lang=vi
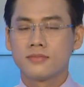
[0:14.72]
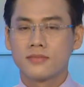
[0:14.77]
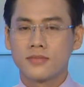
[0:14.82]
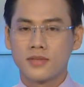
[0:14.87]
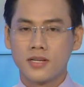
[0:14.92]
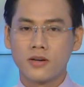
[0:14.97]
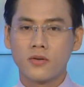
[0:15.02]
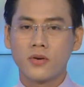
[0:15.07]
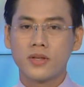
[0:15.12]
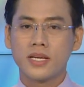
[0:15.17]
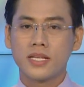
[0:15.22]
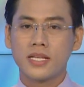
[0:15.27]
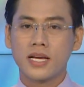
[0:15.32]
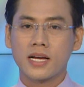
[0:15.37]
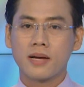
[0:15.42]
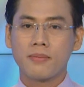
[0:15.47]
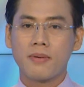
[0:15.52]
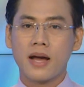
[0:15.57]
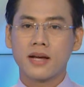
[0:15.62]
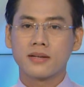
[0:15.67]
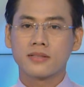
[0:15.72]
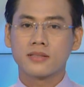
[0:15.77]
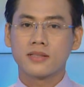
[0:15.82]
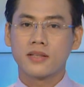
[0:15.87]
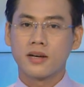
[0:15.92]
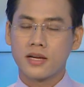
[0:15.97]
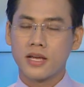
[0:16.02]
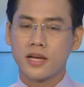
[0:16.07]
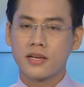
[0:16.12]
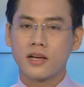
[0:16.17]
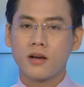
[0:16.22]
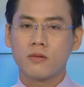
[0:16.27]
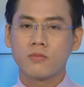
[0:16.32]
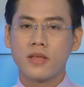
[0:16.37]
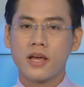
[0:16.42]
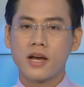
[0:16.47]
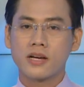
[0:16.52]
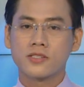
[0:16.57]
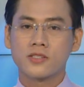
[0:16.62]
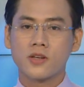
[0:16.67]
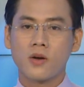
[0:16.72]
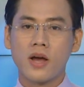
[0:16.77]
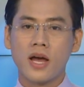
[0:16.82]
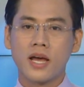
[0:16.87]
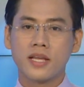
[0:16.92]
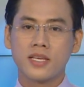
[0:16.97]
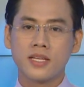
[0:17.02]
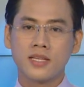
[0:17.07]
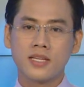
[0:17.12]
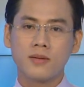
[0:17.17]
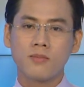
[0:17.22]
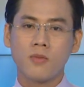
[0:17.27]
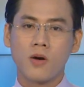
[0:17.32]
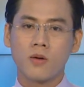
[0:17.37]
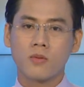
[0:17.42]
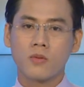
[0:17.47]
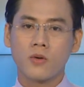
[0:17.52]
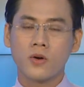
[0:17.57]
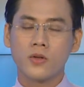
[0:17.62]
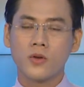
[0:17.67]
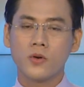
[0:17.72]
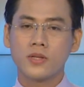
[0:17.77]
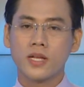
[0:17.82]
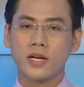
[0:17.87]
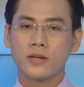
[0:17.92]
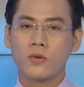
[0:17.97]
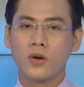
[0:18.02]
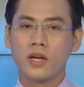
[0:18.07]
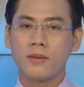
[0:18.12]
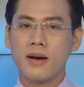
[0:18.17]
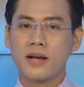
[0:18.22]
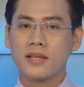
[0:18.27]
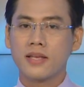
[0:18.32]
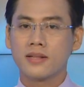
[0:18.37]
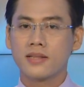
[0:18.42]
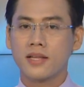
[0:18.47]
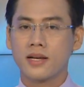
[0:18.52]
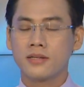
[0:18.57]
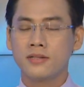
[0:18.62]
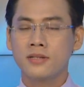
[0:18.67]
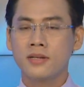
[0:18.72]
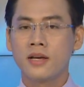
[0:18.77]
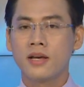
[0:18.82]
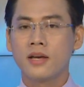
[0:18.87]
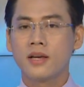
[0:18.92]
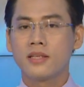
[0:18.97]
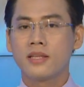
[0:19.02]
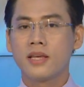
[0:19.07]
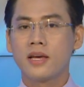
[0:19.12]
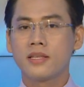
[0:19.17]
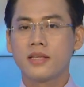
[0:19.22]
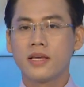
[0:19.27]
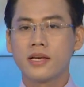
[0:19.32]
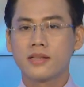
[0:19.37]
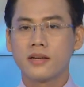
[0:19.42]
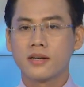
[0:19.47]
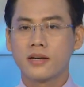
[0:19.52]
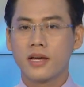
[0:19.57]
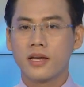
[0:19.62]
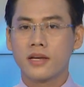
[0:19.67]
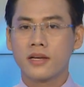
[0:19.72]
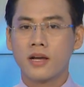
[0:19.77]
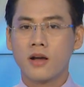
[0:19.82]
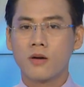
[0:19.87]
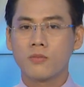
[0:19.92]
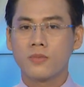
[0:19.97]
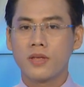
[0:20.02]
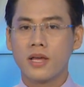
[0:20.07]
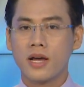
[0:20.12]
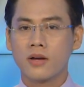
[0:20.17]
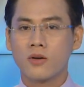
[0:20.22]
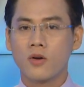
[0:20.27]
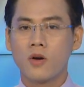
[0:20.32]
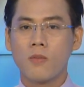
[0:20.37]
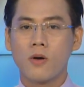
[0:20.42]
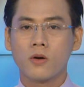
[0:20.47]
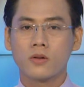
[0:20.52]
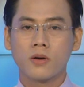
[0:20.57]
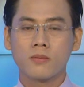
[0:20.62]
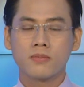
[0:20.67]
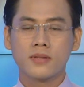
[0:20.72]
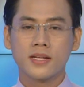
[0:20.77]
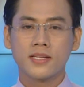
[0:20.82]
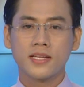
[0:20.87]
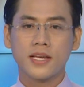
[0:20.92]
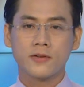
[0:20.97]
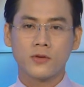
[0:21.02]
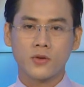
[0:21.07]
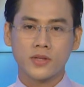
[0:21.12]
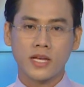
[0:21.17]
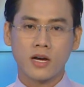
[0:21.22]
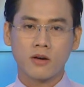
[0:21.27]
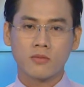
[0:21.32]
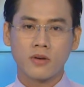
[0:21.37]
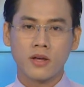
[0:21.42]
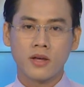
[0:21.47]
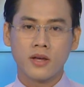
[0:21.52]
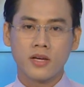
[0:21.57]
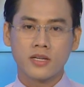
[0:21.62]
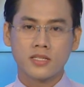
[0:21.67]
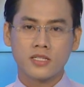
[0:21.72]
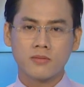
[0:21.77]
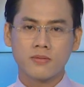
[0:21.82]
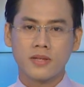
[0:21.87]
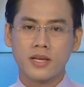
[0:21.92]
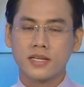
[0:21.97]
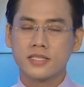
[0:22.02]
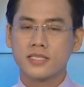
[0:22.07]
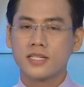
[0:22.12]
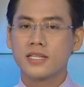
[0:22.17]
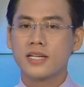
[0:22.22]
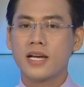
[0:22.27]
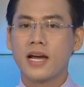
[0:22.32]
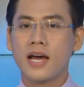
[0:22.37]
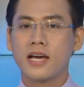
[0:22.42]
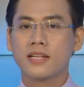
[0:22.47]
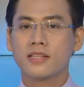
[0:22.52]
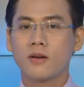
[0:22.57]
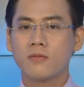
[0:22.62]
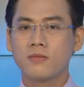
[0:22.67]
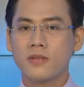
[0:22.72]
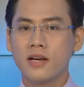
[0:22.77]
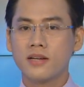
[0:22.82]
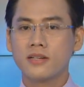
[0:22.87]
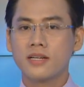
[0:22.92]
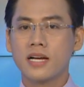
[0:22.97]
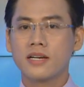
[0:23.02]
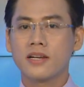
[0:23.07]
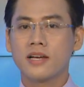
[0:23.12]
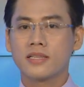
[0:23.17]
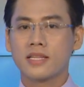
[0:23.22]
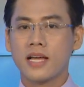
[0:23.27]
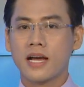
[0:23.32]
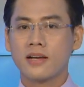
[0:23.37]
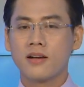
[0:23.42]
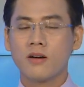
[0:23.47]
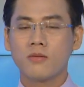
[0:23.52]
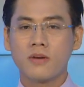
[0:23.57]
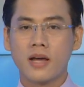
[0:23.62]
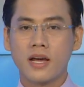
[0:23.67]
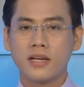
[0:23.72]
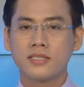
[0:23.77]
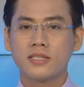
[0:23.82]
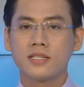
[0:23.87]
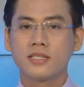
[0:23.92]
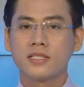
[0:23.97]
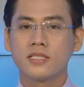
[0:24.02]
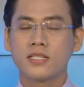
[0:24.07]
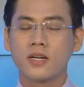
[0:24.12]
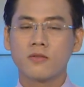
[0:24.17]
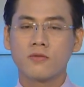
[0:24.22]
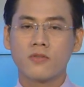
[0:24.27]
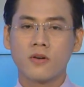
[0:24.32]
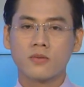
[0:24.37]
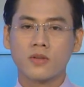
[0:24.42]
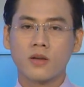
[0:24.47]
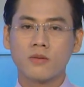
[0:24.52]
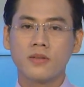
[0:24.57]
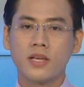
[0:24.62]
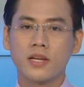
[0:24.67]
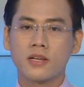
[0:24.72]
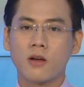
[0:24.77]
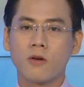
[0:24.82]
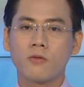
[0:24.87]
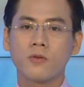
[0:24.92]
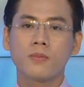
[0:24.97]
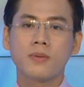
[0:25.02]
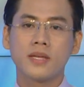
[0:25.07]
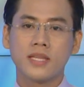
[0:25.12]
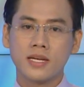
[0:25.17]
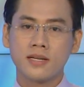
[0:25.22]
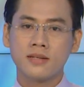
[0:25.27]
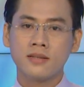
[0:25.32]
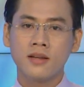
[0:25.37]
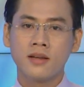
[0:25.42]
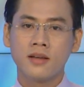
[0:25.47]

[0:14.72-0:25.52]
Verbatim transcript: Thưa quý vị và các bạn, thực hiện công văn số 2991 của Chủ tịch Ủy ban dân tỉnh về việc thực hiện công văn của Bộ Thông tin và Truyền thông trong việc triển khai thống nhất các nền tảng công nghệ trong phòng chống dịch COVID-19.